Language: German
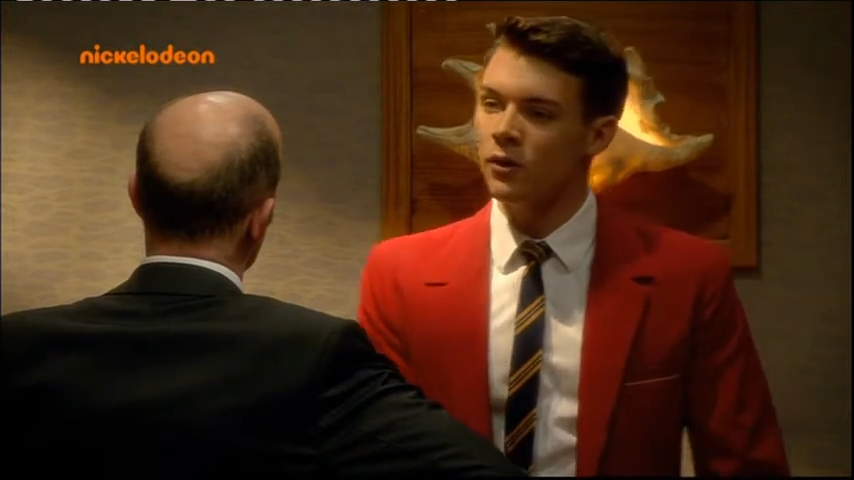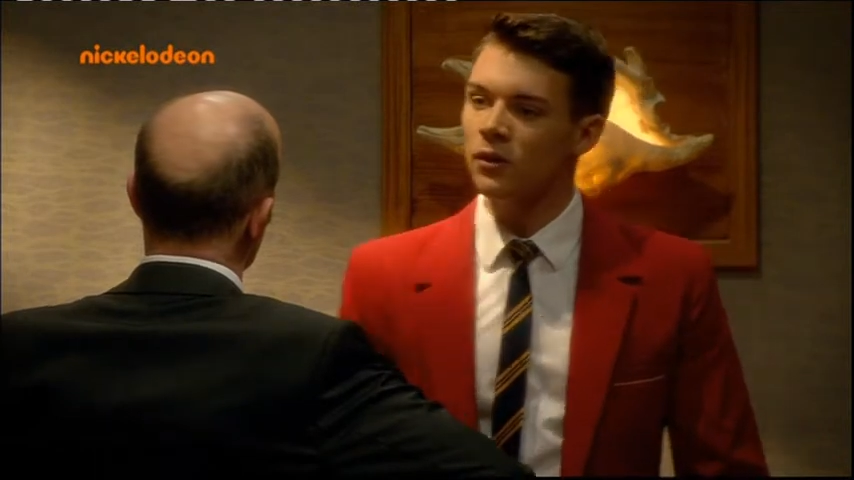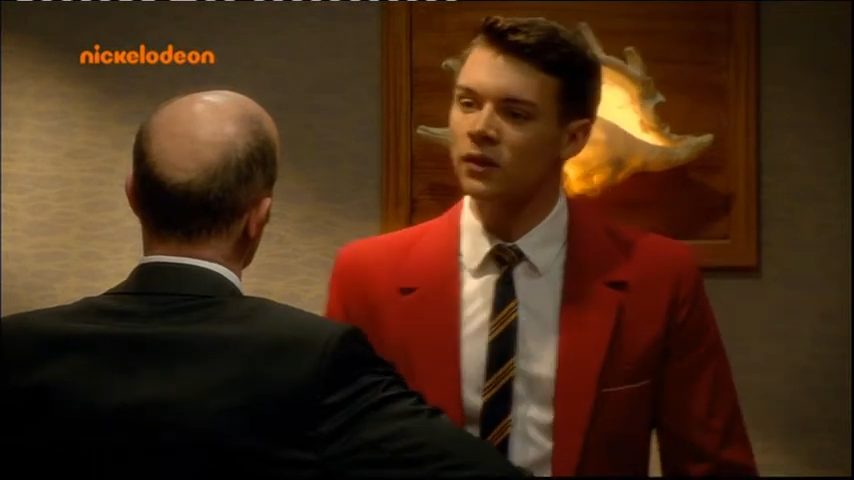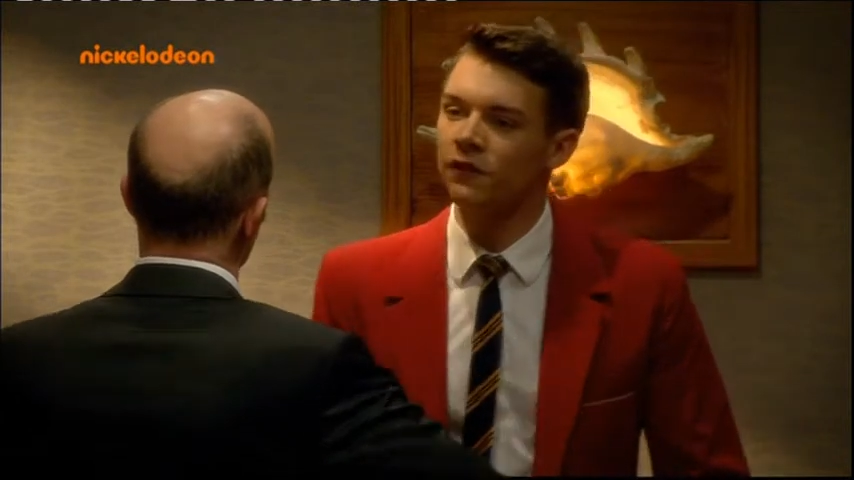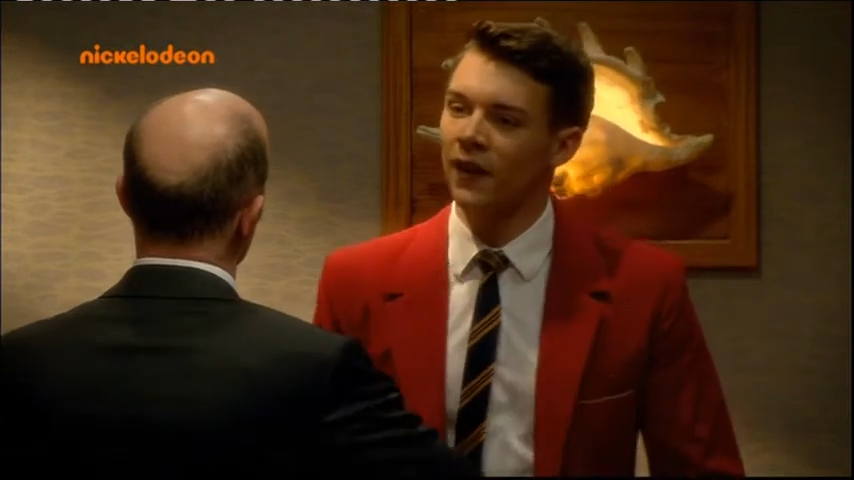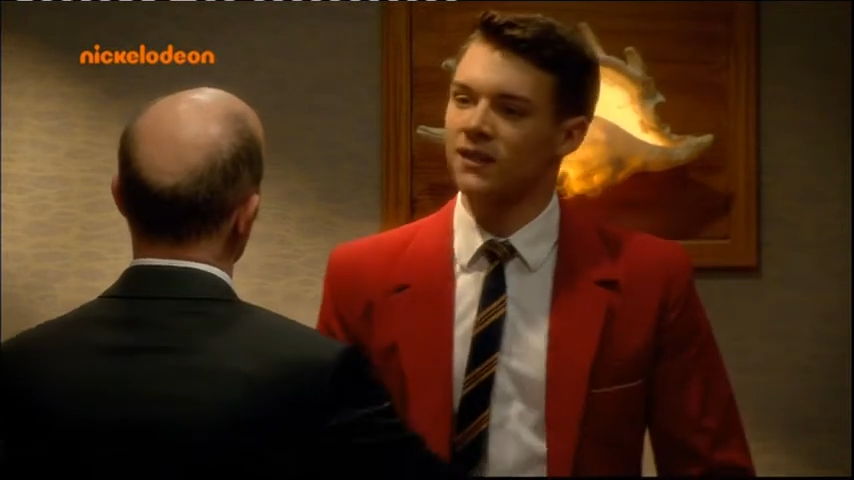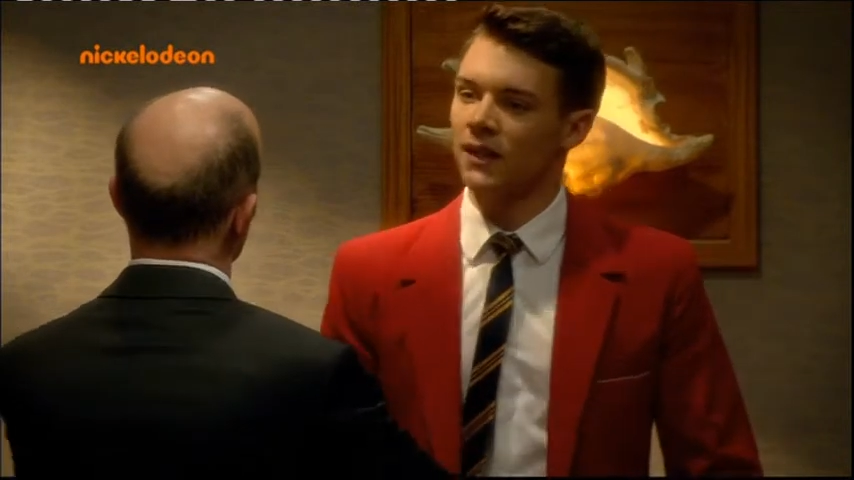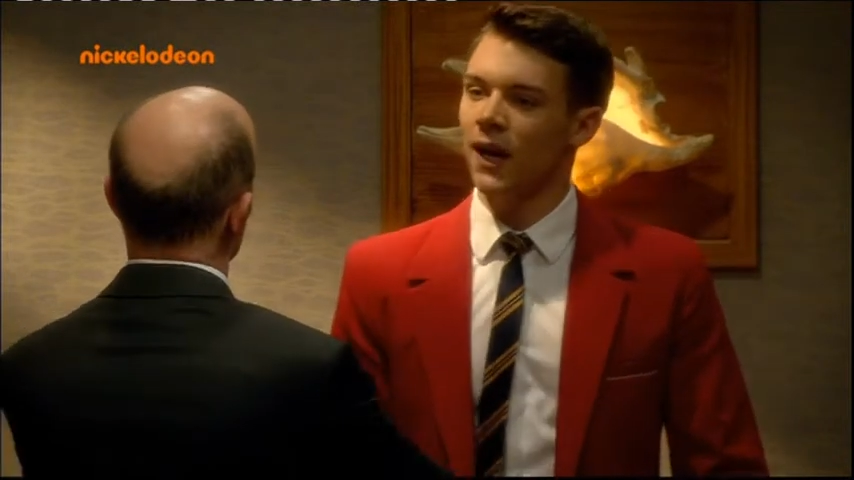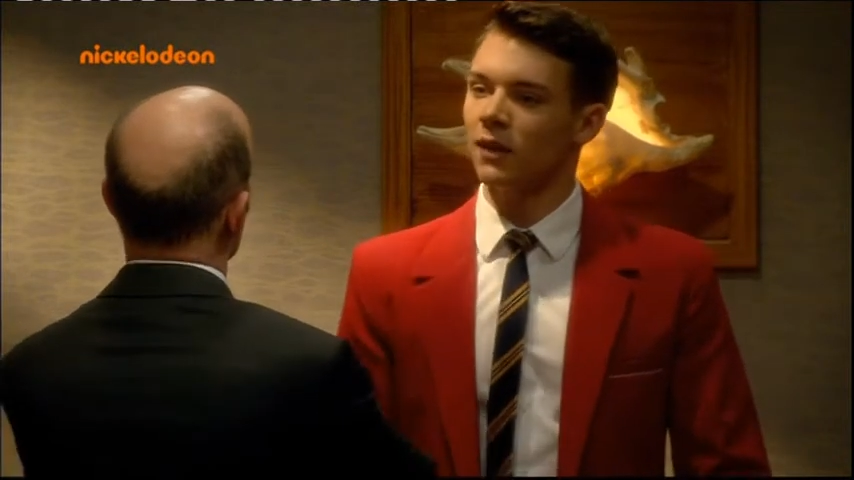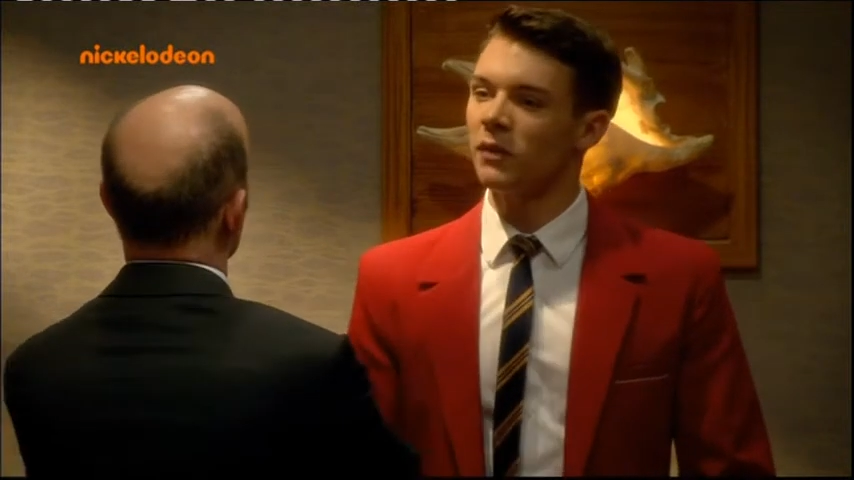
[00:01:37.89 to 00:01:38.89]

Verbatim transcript: irgendwas hat mich